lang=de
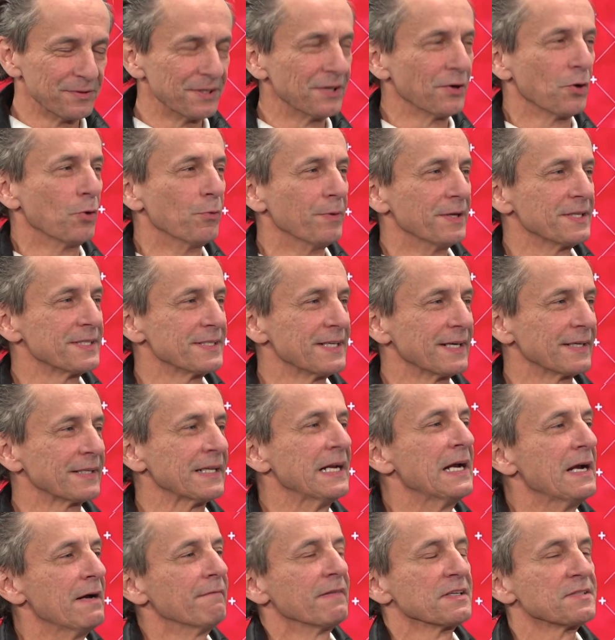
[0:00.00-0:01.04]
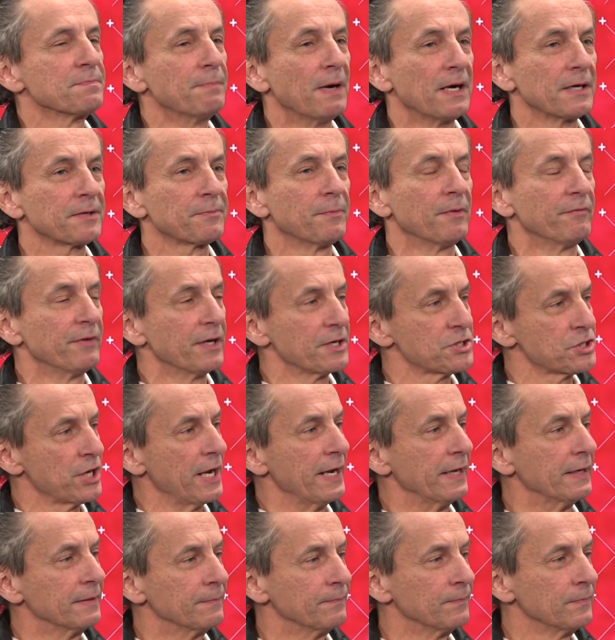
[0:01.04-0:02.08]
wieder ja, ja. Was macht man? Wir
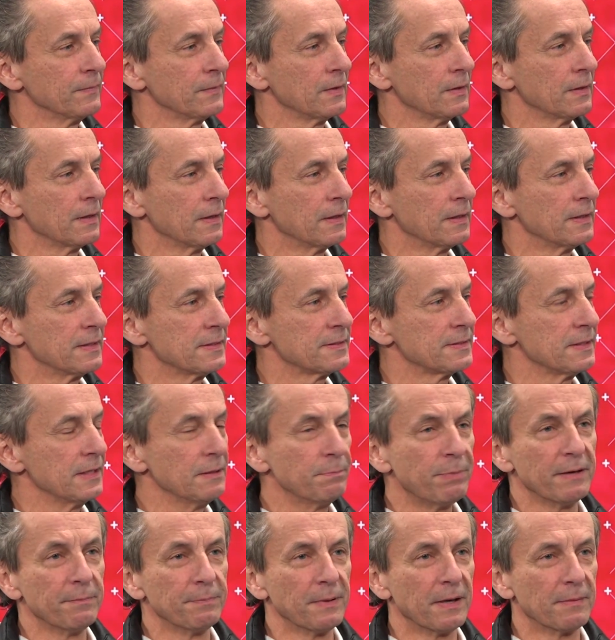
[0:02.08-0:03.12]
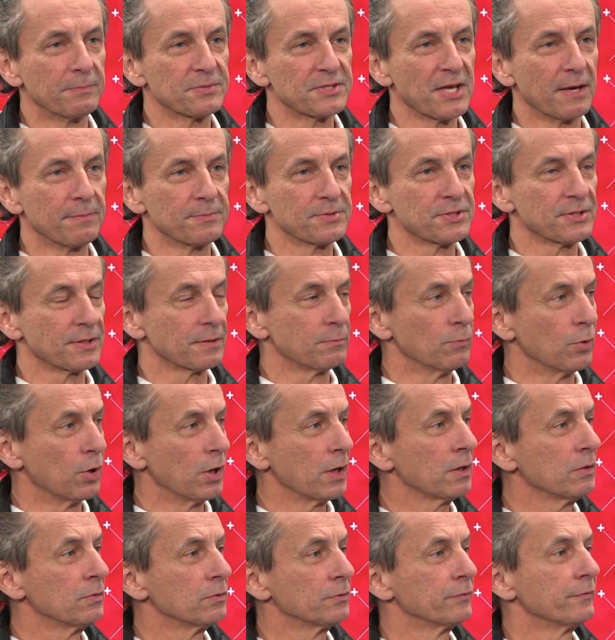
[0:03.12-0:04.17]
erscheinen als E-Paper am
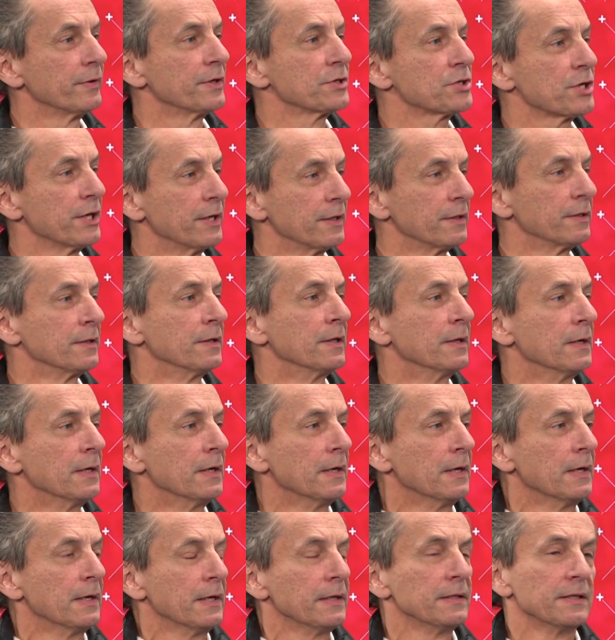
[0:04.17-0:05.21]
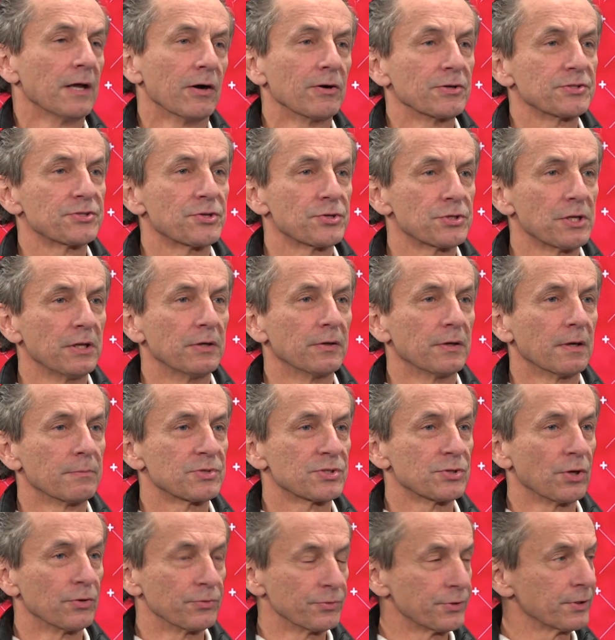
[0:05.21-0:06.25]
Samstagmorgen und wir erscheinen in der Hauszustellung am
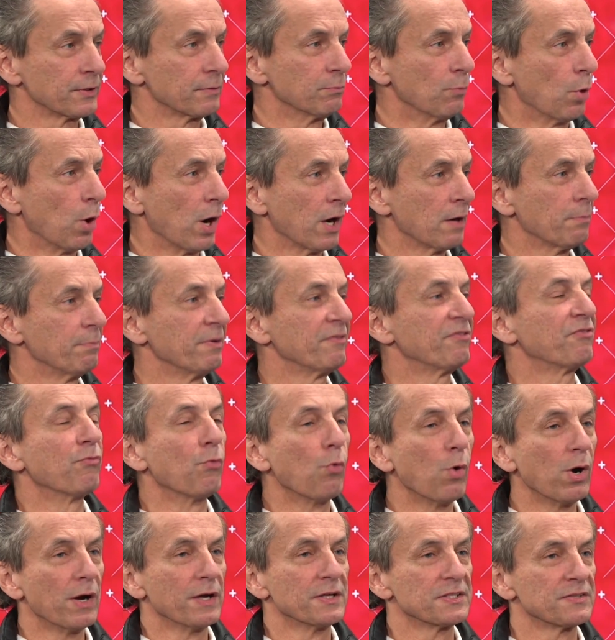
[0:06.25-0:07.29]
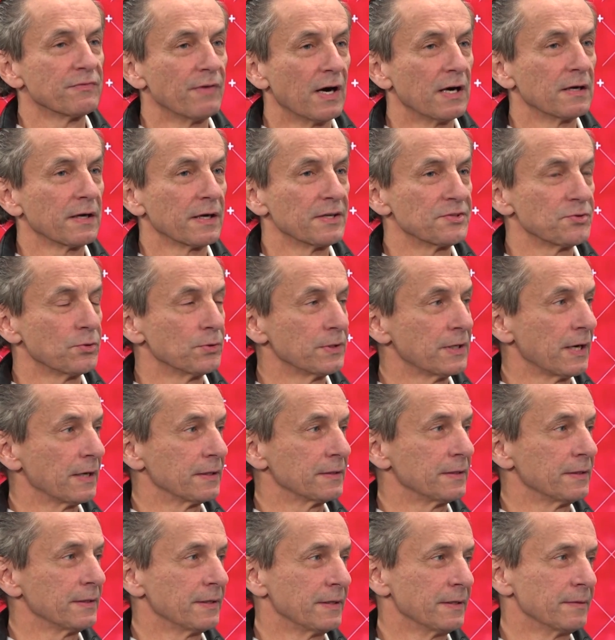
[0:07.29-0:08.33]
Sonntagmorgen, bevor es
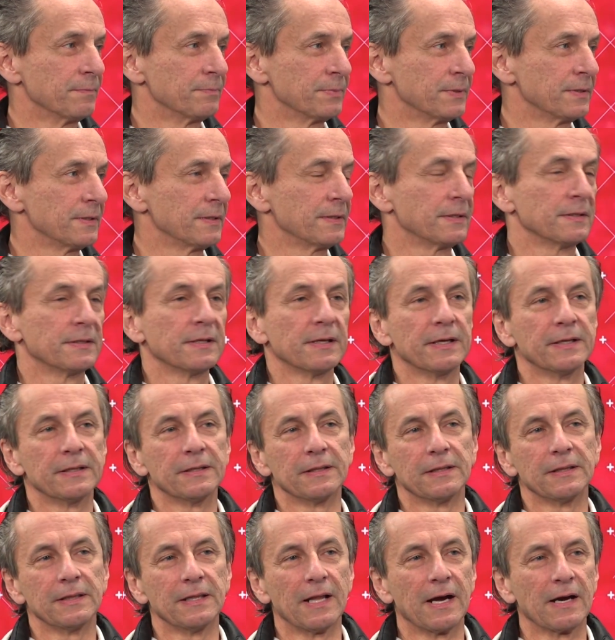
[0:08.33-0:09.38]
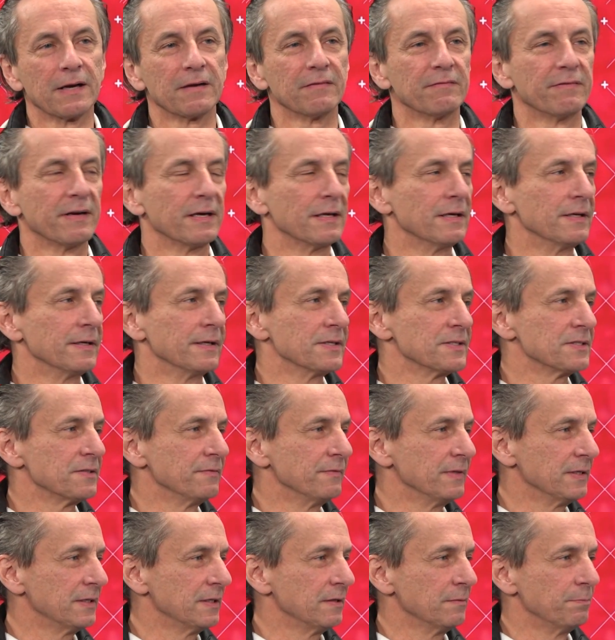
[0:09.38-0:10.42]
Wahlresultate gibt. Mhm. Ein langweiliges
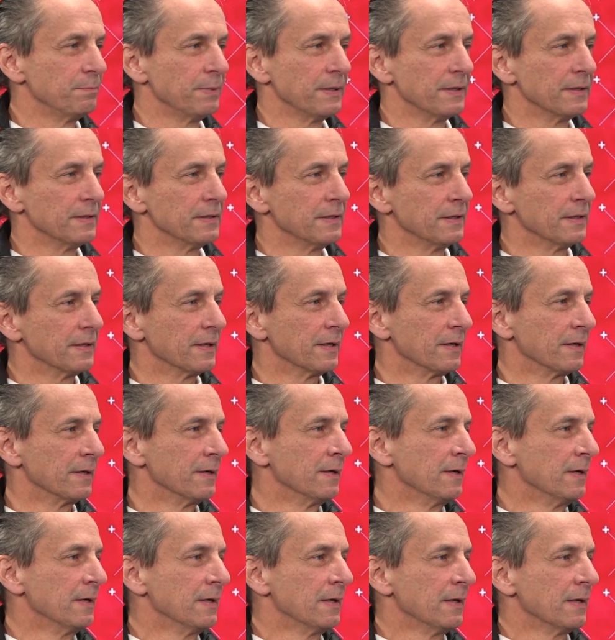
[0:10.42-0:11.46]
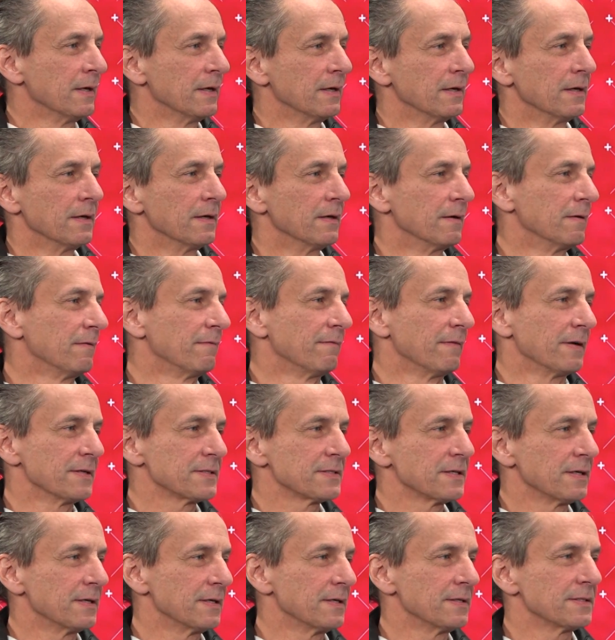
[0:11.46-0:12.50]
Wikipedia, äh,
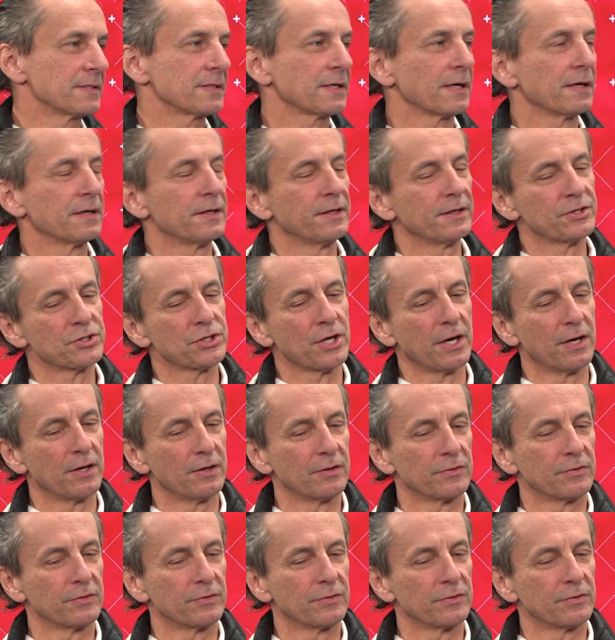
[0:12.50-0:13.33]
was alles gerade geschah